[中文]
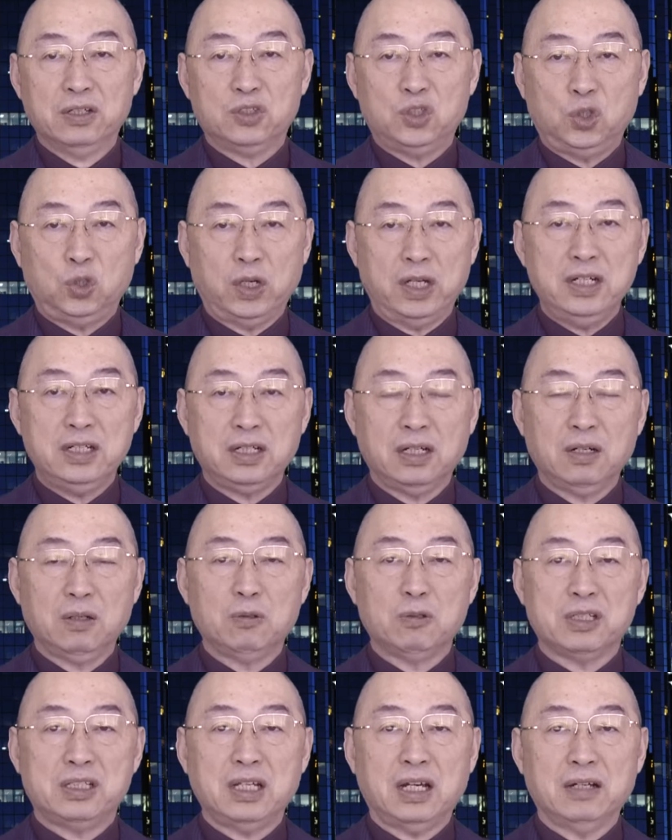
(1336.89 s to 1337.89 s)
全程
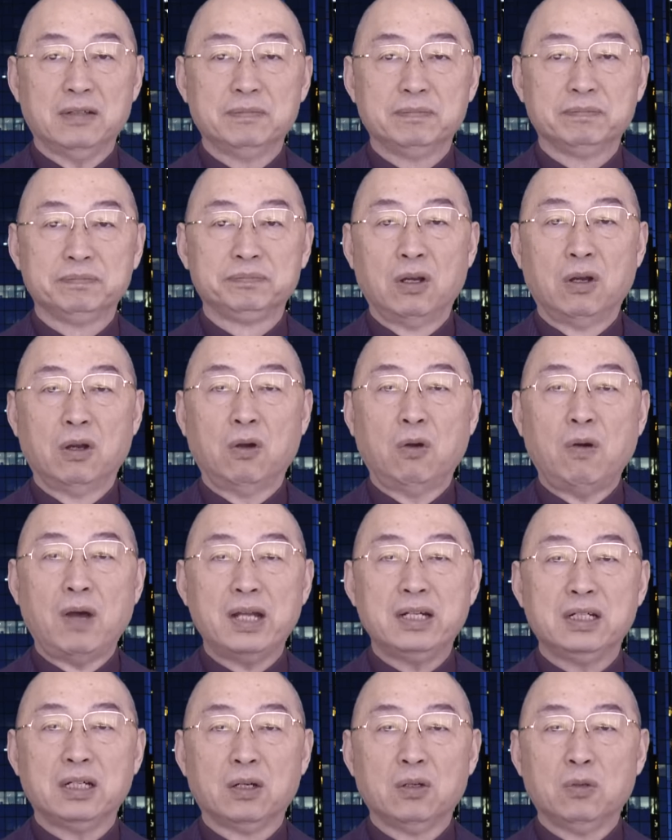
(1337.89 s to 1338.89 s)
录像，
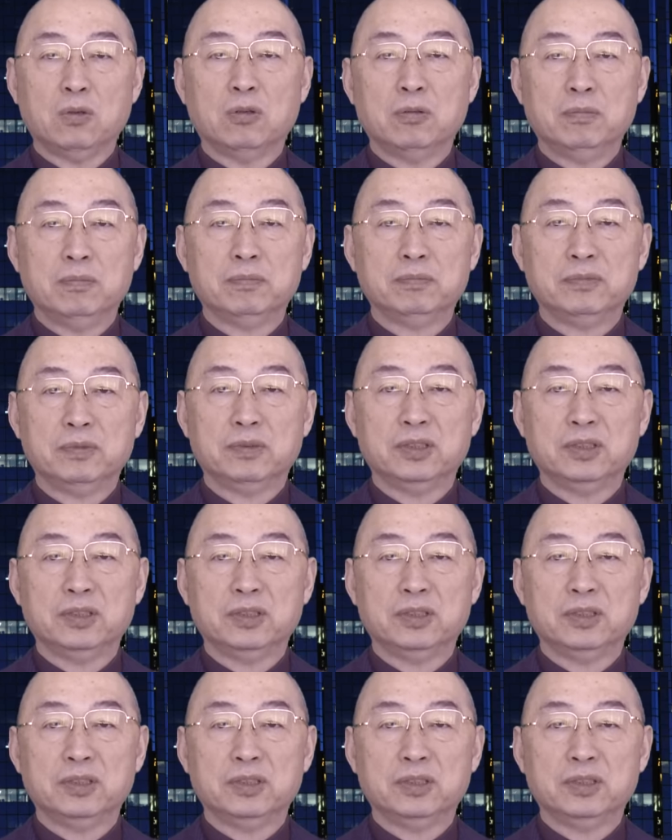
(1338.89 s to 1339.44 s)
换着录，